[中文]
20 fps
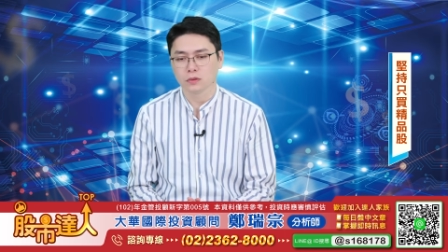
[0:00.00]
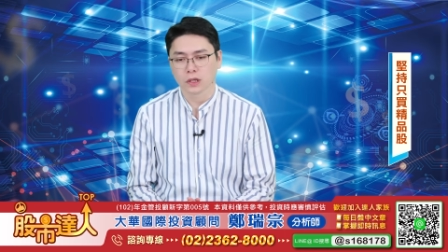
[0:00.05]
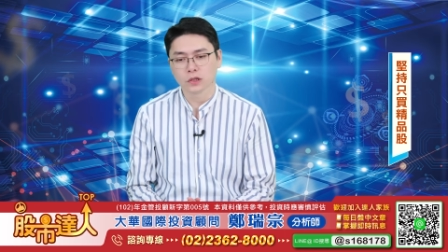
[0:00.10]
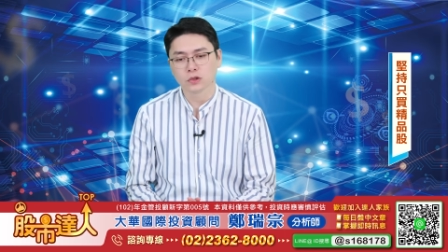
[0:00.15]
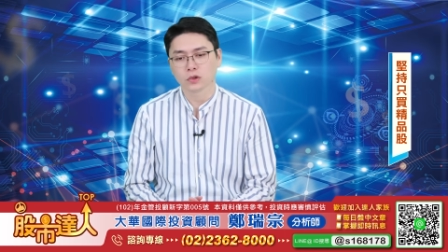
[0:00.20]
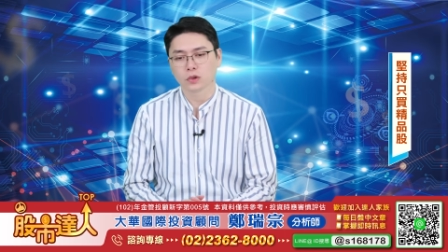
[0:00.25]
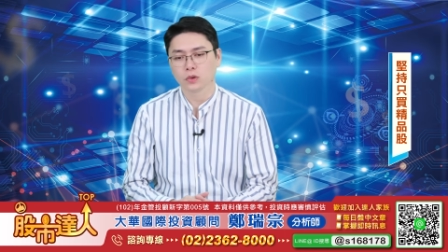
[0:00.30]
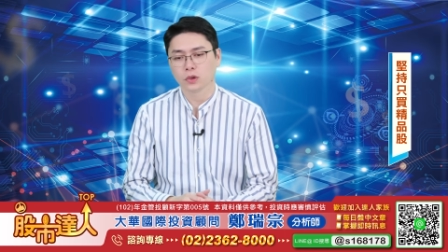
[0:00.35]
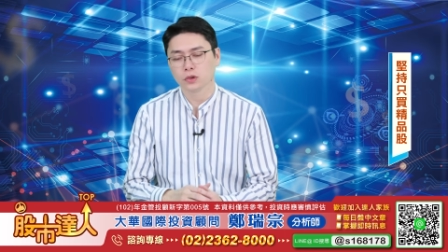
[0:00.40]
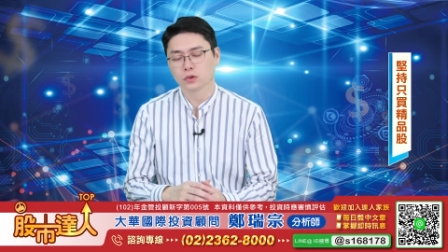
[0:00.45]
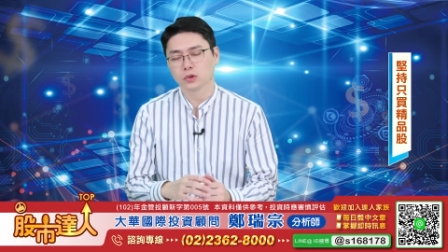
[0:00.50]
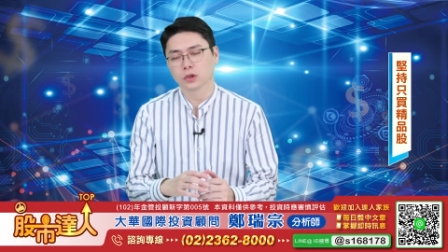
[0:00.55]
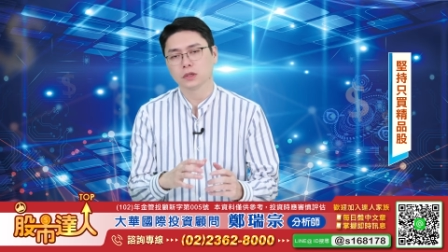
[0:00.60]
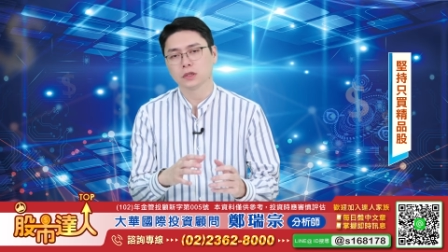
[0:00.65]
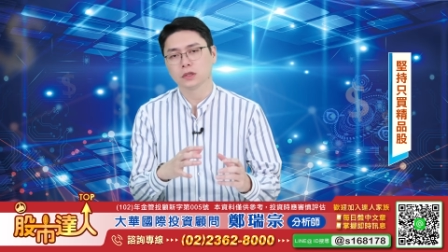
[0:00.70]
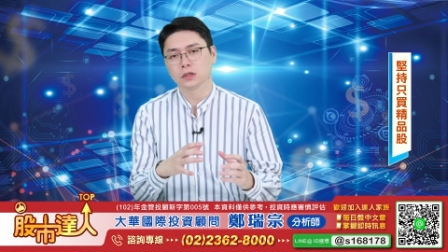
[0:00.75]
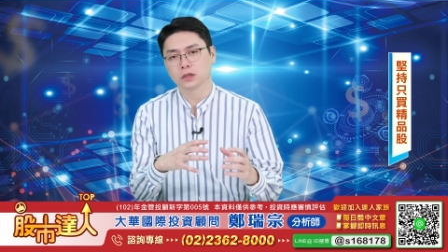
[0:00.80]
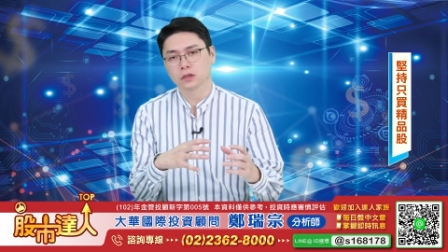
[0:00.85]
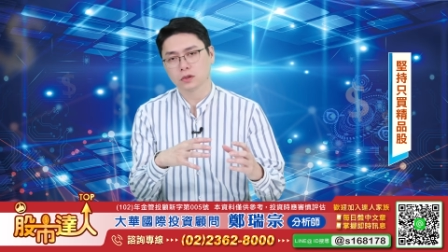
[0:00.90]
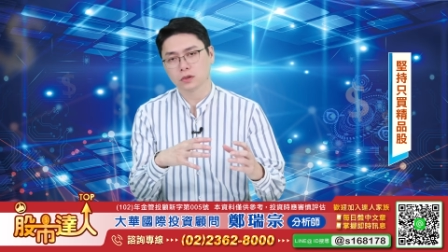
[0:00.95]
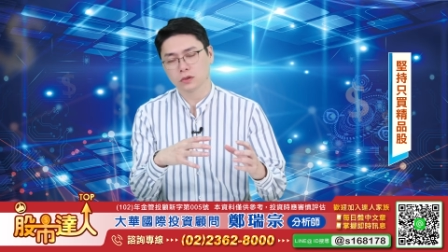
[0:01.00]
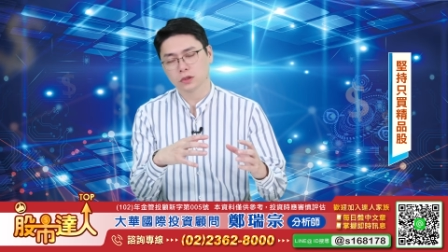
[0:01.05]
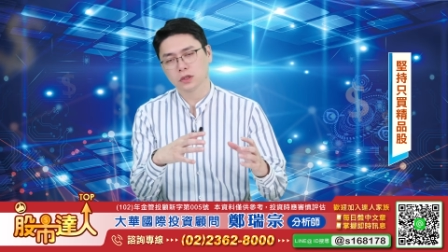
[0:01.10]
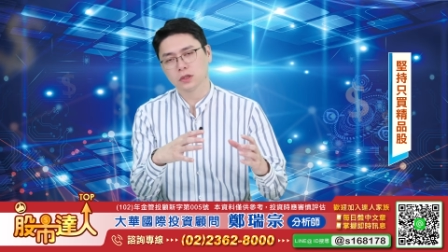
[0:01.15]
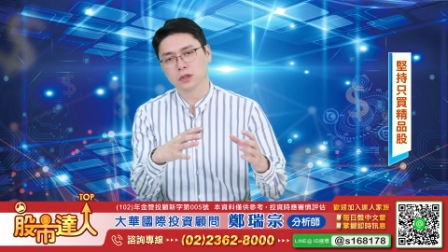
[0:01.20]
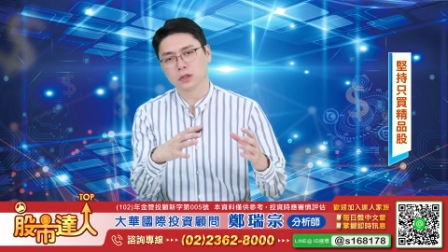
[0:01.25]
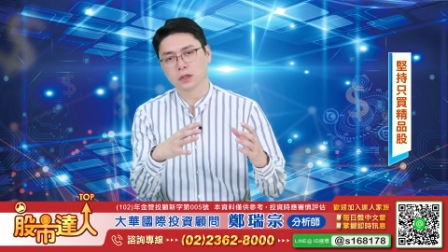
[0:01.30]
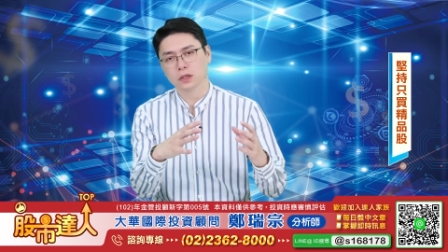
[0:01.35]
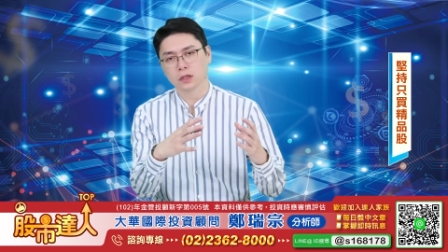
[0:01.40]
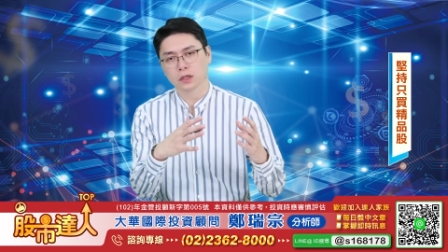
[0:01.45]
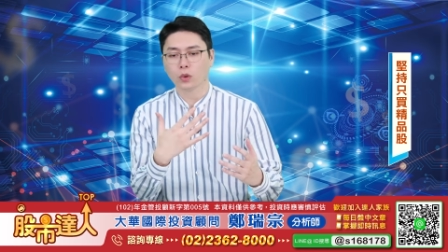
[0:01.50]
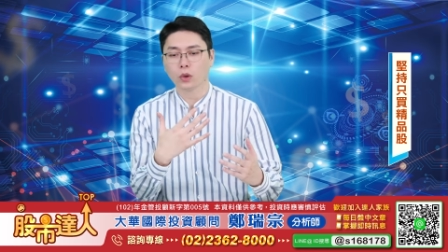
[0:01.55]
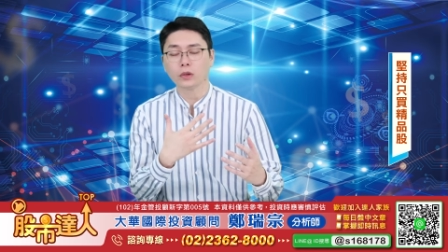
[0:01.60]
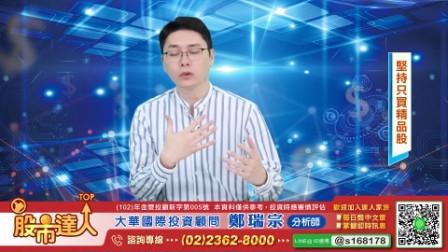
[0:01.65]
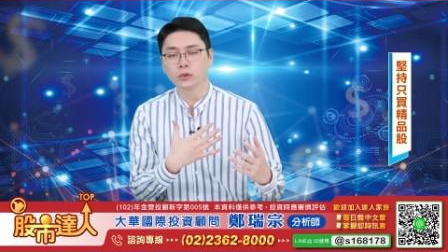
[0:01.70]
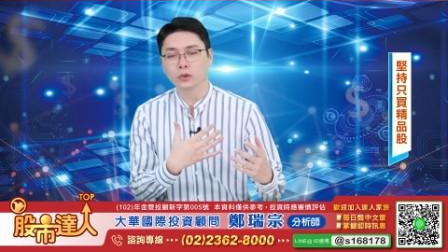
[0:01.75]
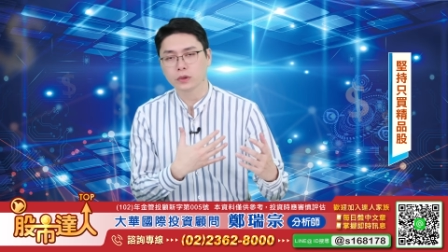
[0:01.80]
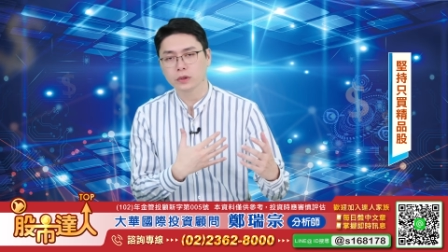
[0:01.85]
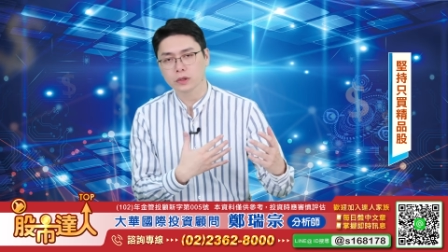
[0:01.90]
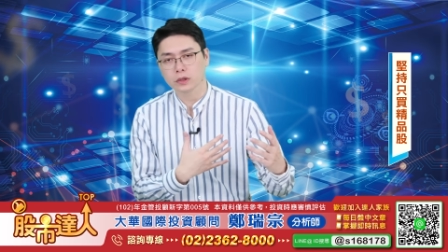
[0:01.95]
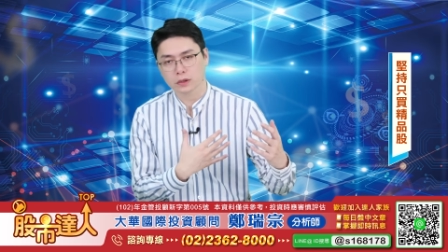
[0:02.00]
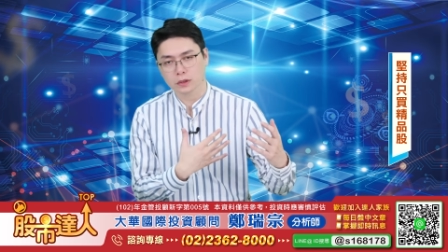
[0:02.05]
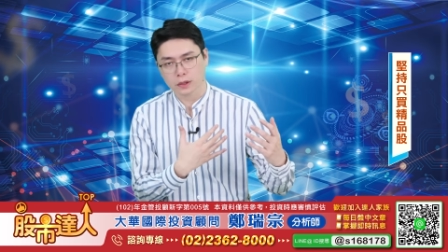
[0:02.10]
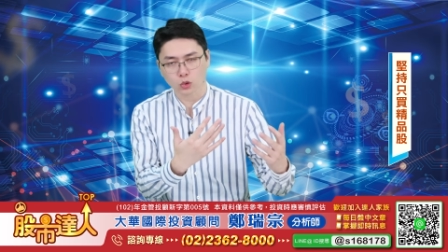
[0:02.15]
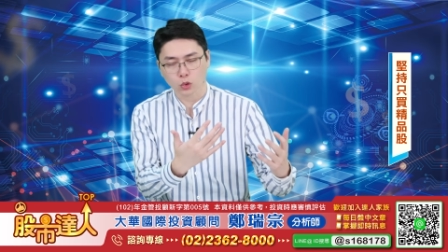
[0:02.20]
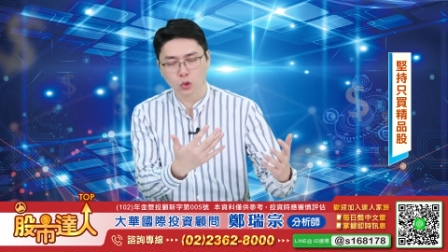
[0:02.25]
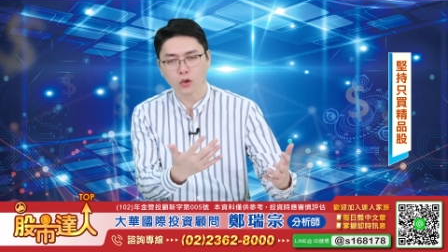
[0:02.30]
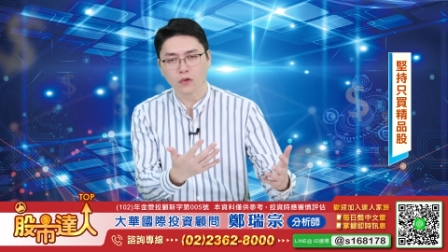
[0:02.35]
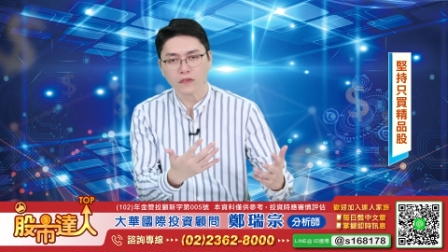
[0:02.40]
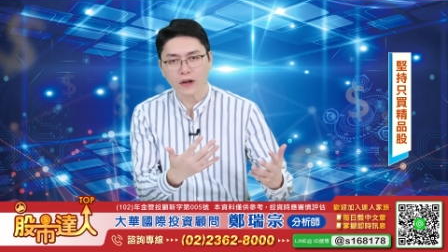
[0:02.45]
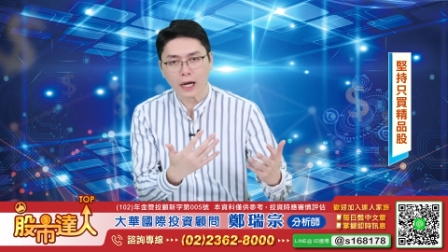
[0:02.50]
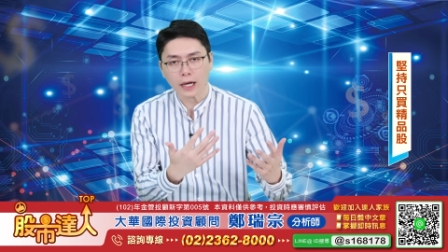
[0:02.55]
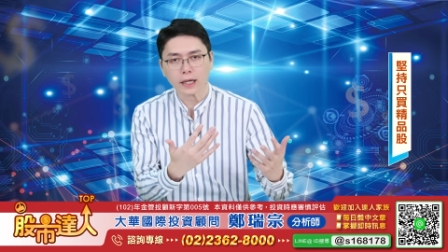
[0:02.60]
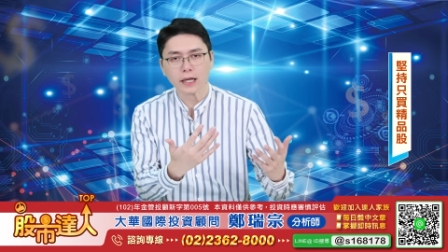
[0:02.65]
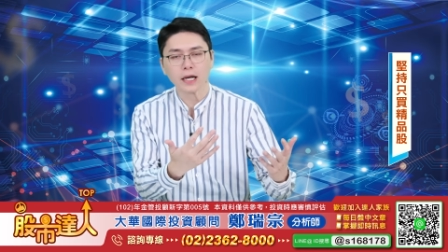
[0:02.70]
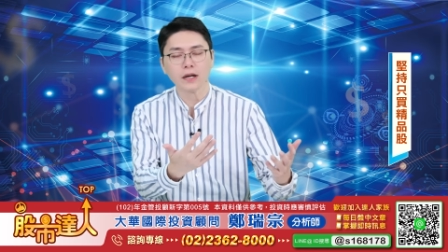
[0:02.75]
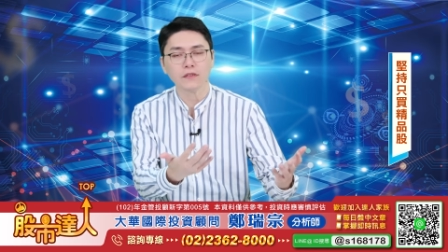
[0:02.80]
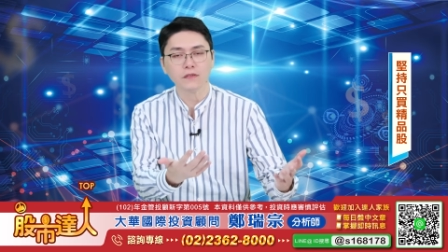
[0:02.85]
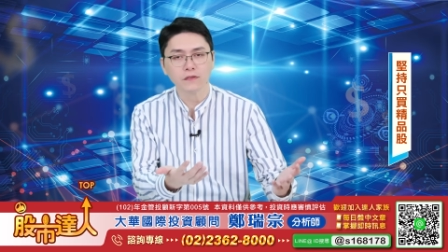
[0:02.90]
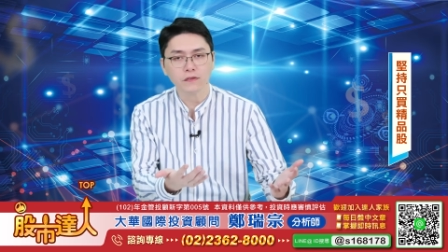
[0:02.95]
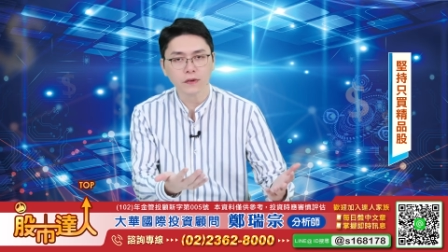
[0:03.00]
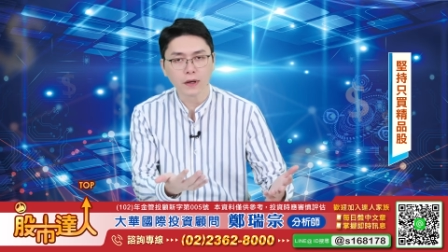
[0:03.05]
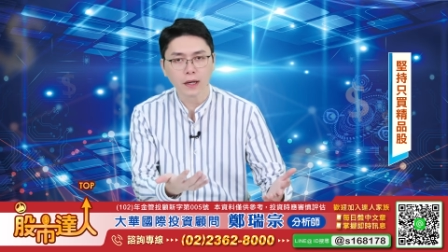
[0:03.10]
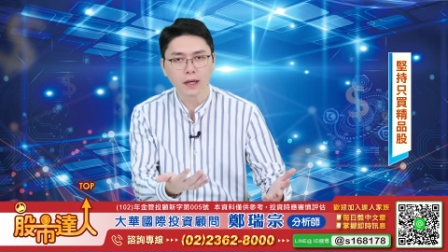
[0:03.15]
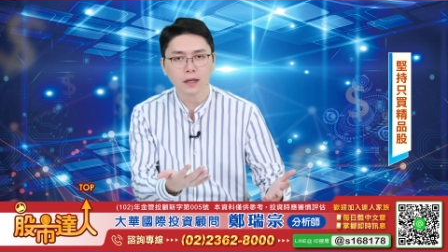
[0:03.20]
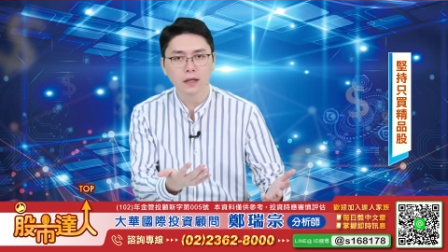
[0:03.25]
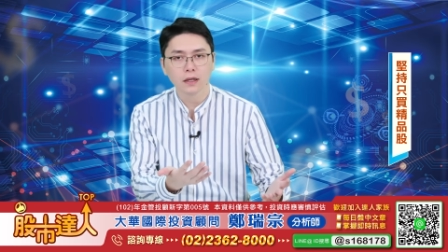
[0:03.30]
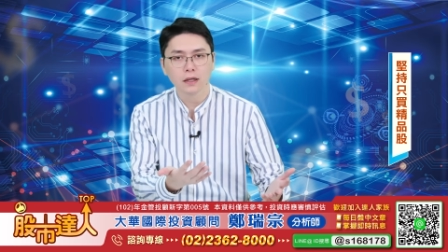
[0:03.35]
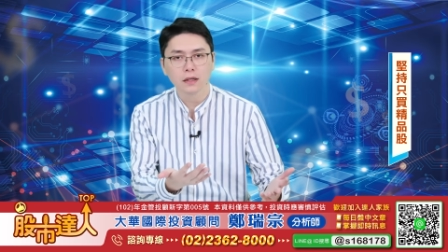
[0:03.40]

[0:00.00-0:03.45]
联准会最近有一些官员的说法、看法，